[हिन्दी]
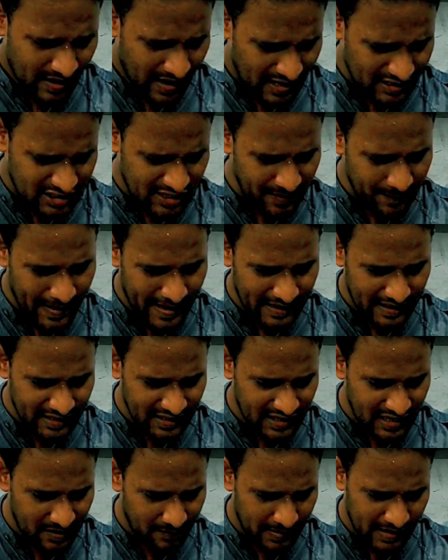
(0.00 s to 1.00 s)
अच्छे
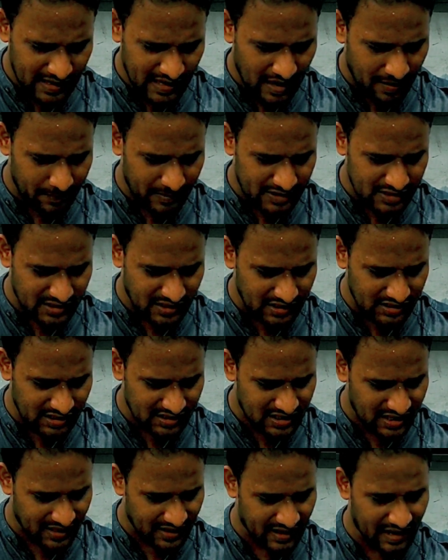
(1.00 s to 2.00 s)
बैटिंग की है भाई यहाँ पर चरित
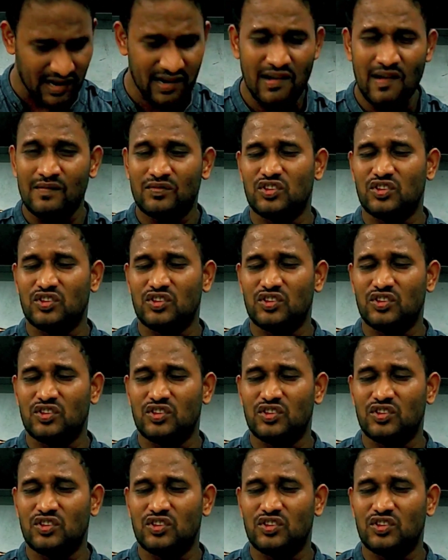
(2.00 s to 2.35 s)
असलंगा